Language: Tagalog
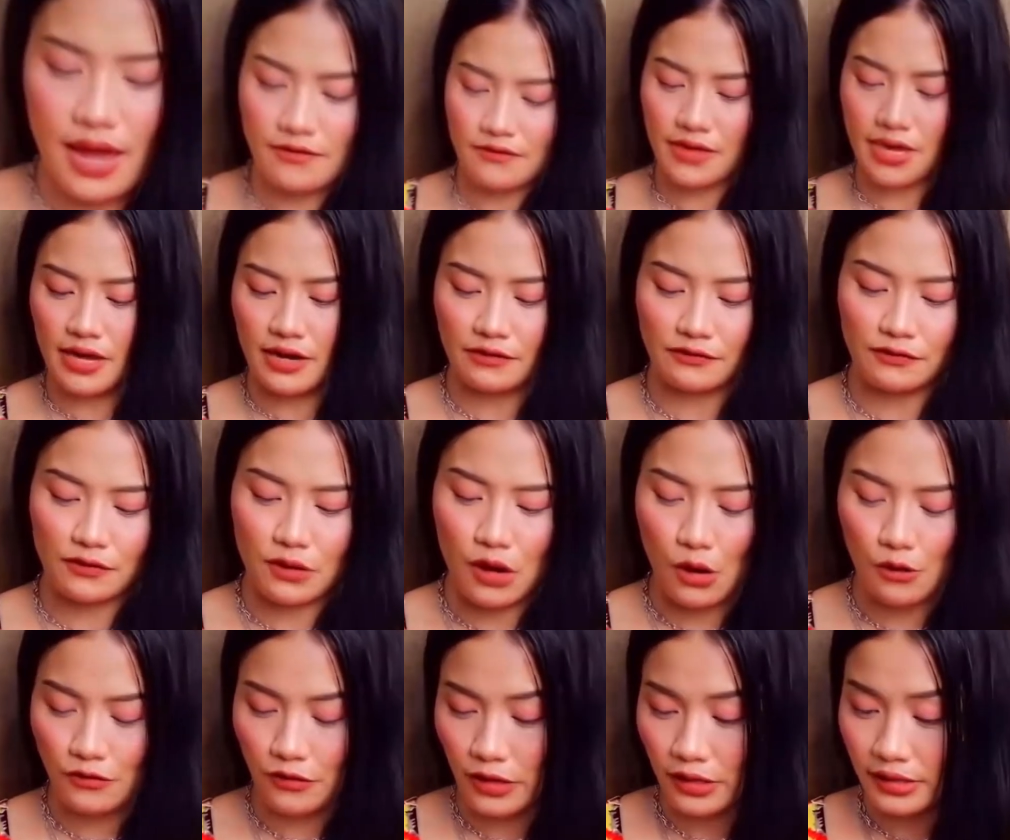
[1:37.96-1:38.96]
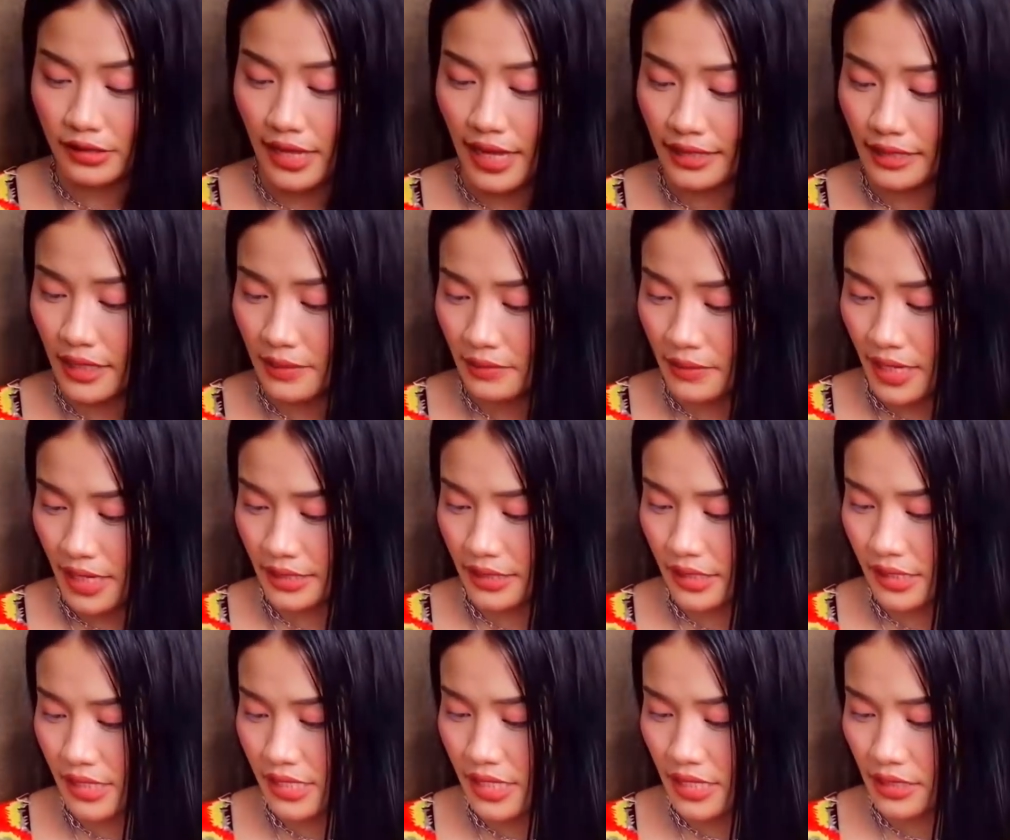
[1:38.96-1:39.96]
have here for our first item, guys,
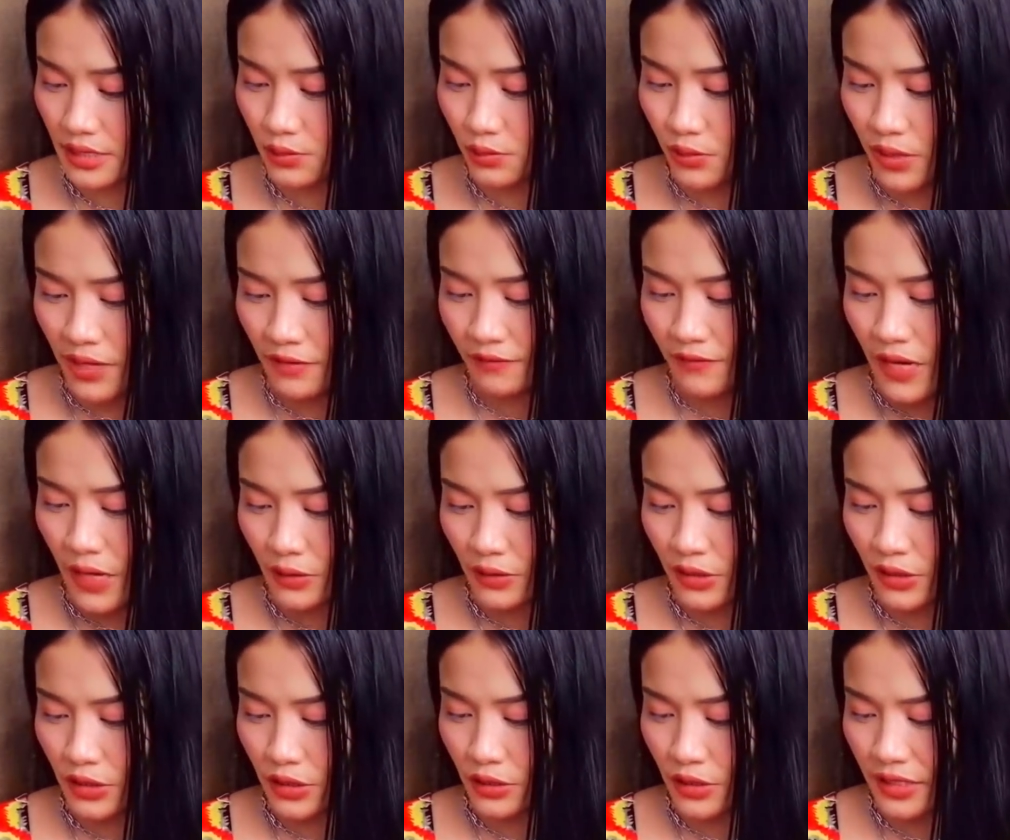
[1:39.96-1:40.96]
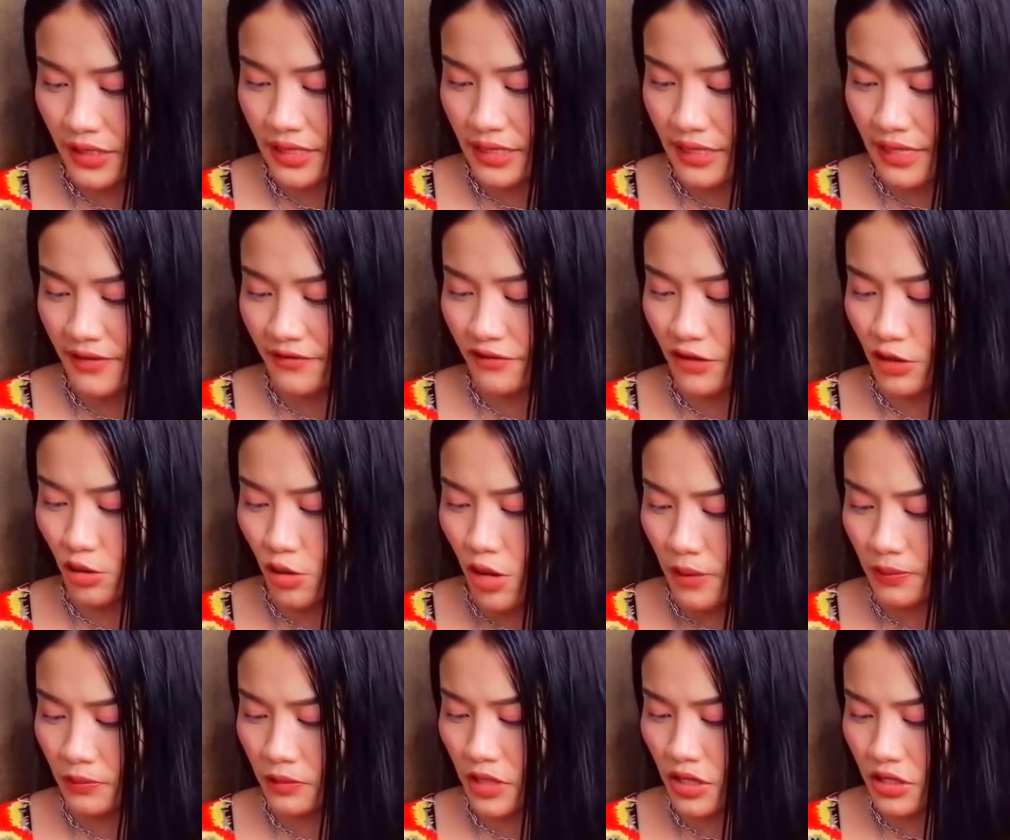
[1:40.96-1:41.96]
is this Windflower short sleeve crop
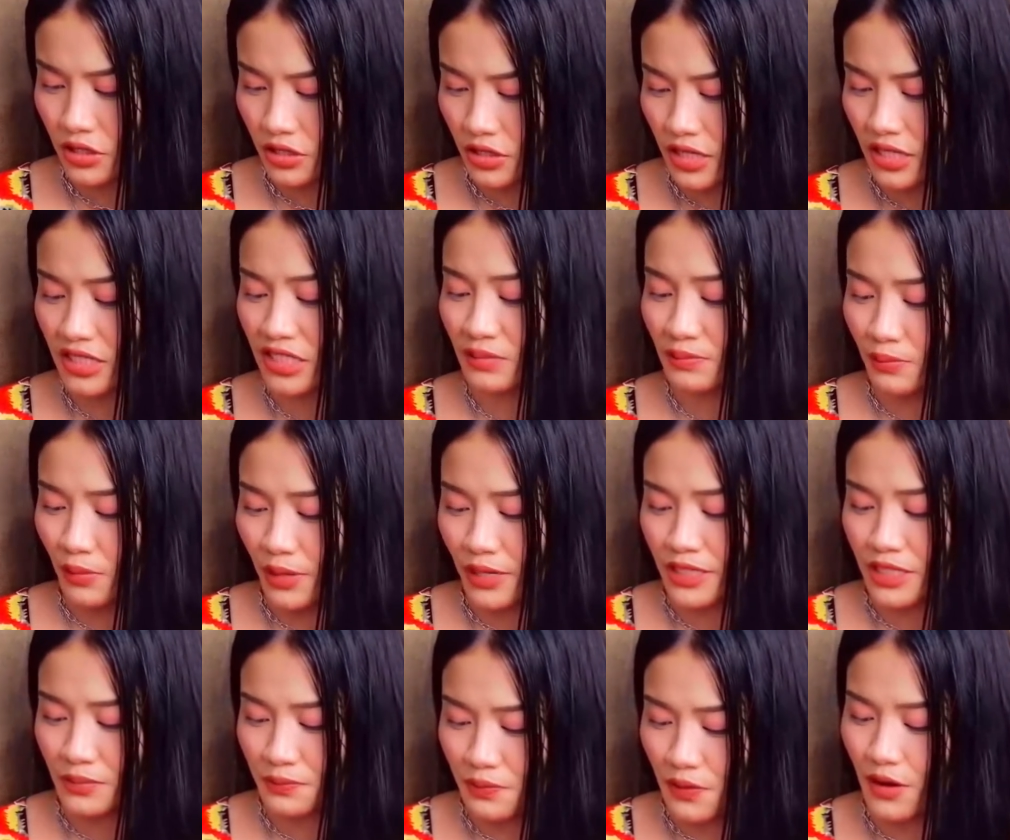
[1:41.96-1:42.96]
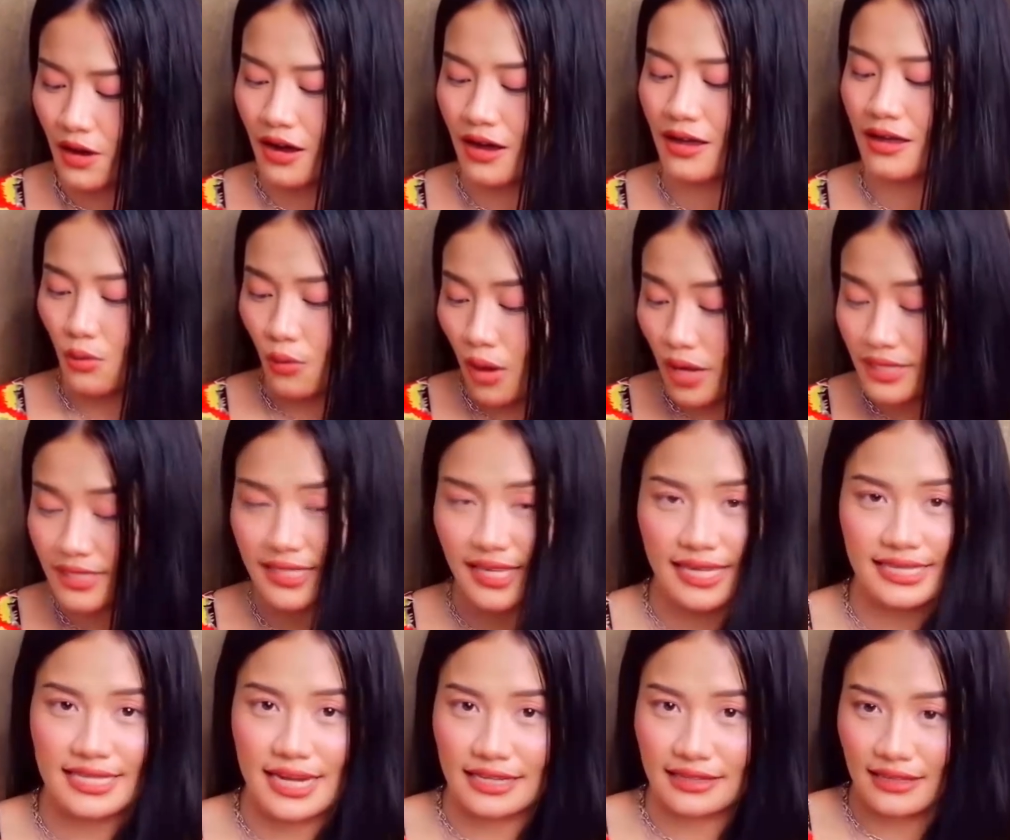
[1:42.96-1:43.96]
t-shirt sports bra. One
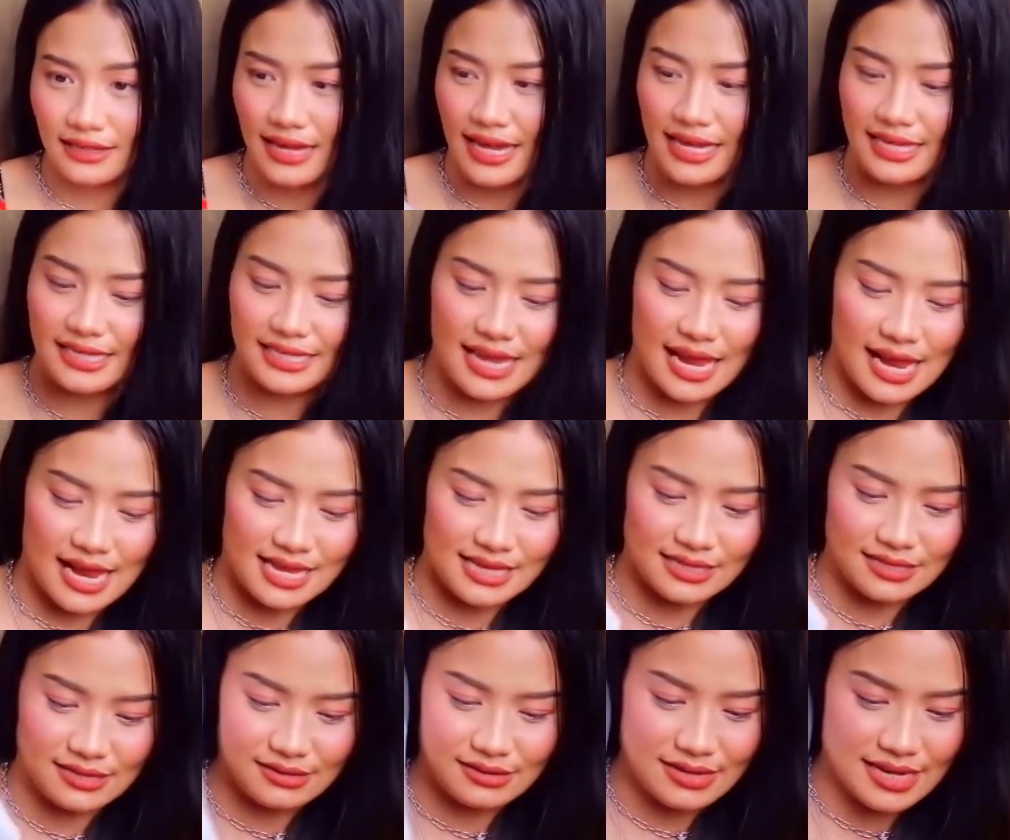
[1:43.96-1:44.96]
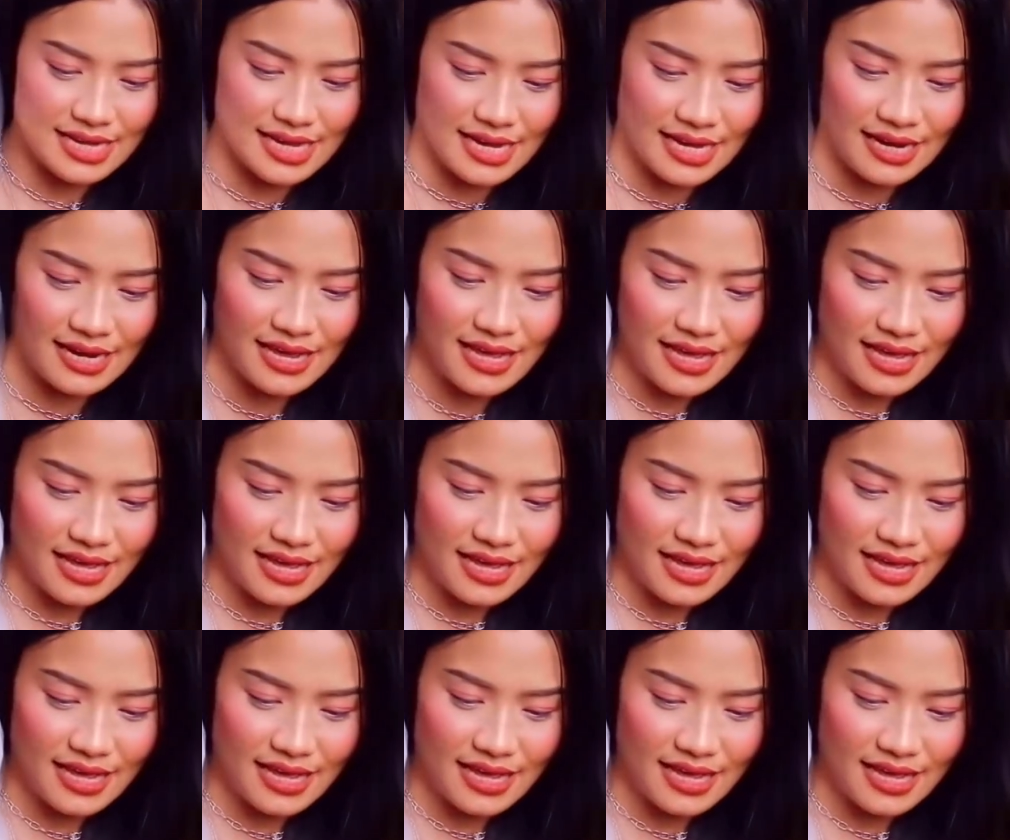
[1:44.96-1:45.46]
size lang to, guys, ha? So, ayan.